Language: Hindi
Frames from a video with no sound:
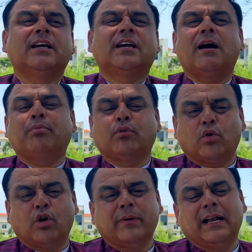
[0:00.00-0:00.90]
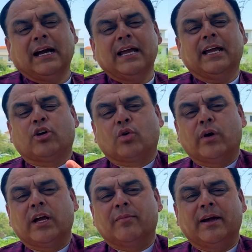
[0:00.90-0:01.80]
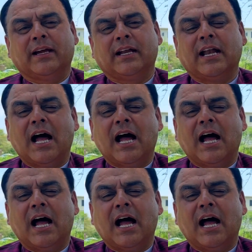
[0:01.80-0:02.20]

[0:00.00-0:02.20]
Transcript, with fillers: कि आप करोड़ रुपया लगाएंगे करोड़ ही कमाएंगे